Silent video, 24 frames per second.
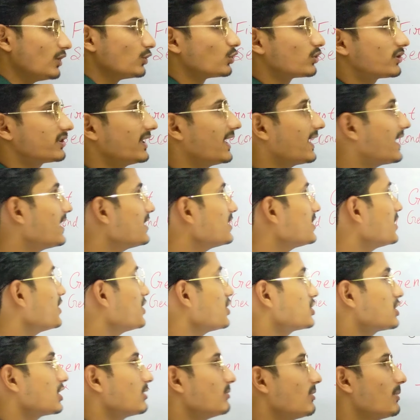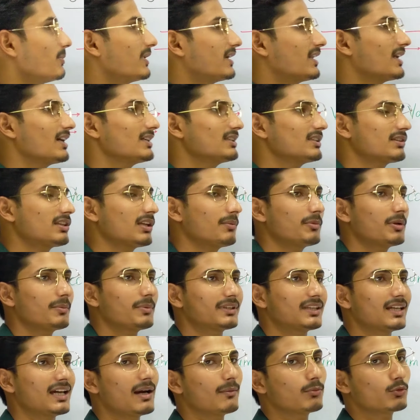तो सेकंड जनरेशन में बेटा जैसे हमने
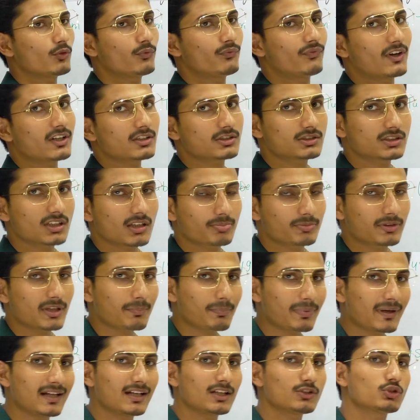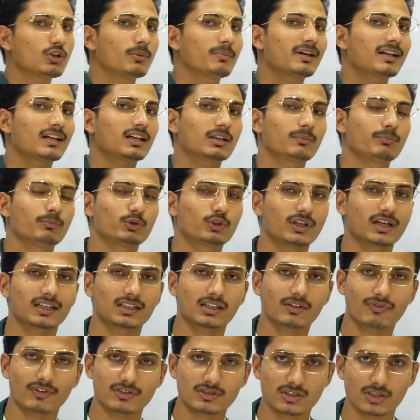बताया आपको फर्स्ट सबसे पहले जो हमारा कंप्यूटर आया
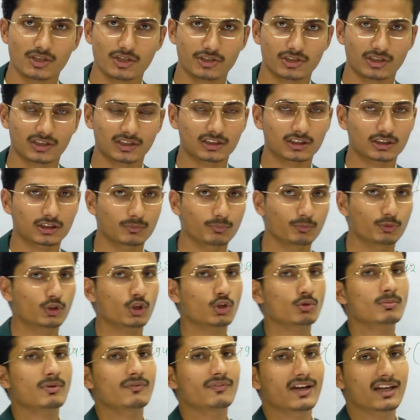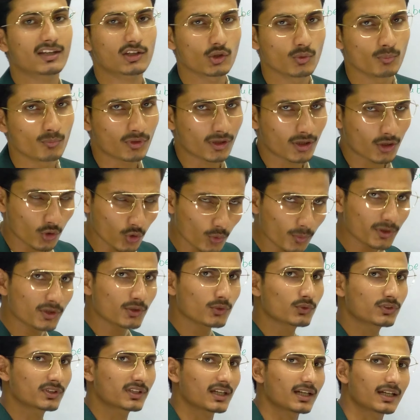था फर्स्ट जनरेशन का कंप्यूटर उसमें वैक्यूम ट्यूब
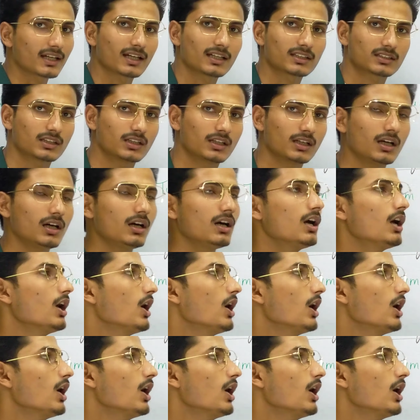यूज़ किया गया था